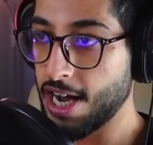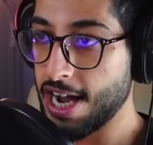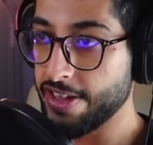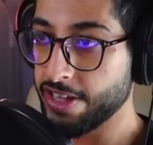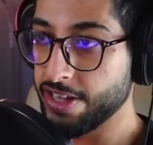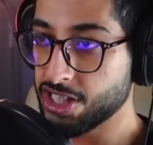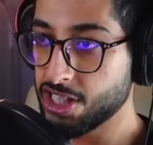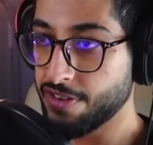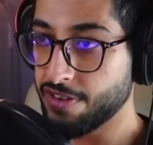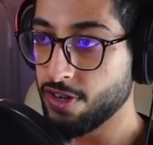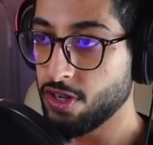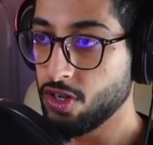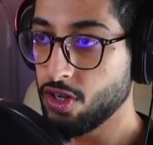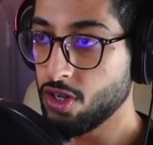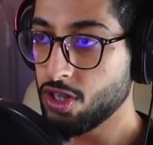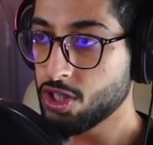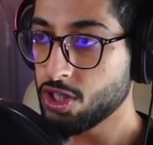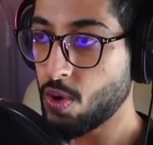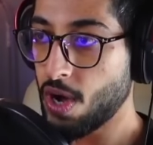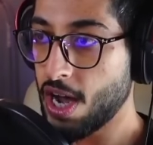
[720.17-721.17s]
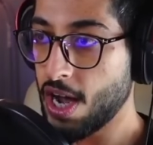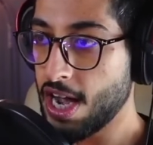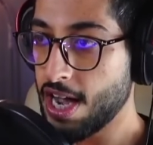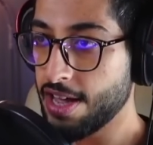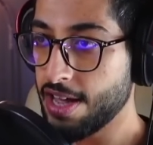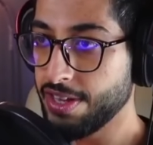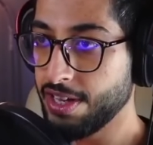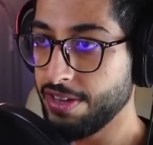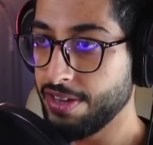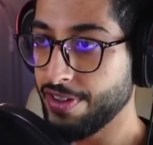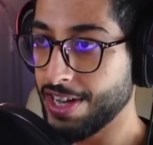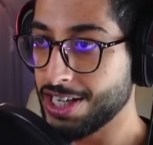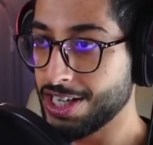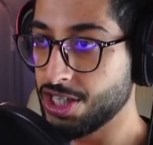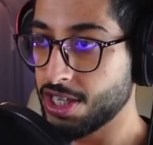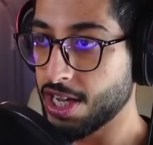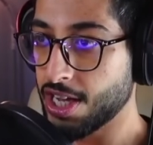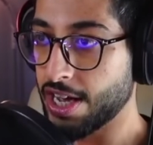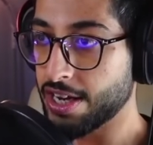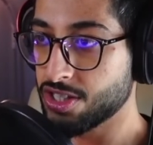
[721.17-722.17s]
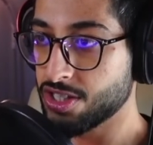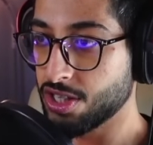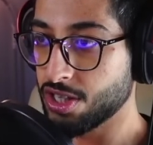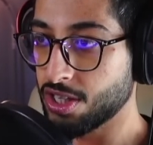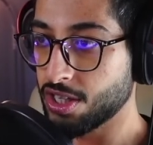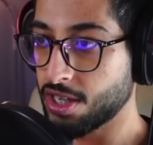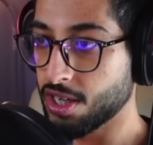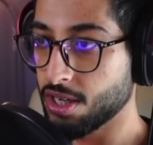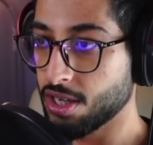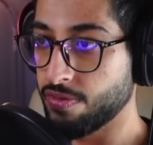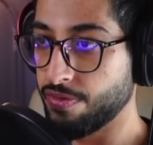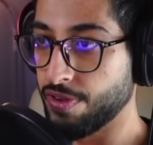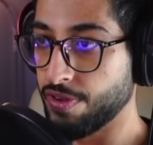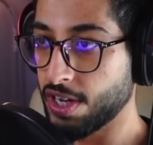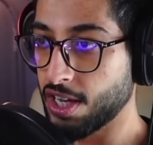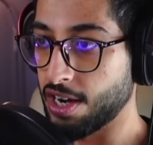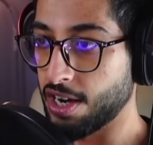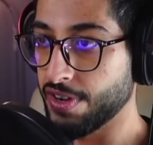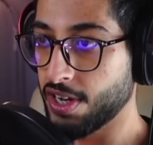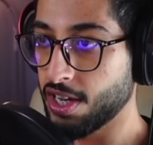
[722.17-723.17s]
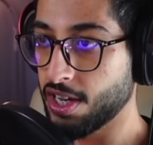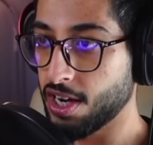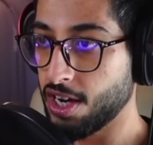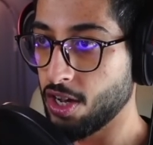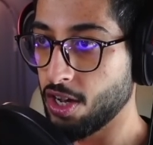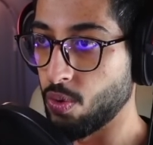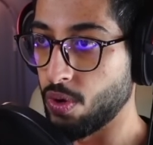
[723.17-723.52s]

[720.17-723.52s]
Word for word: هذه تصير في النص وهذه على الجدار صدق فكره فكره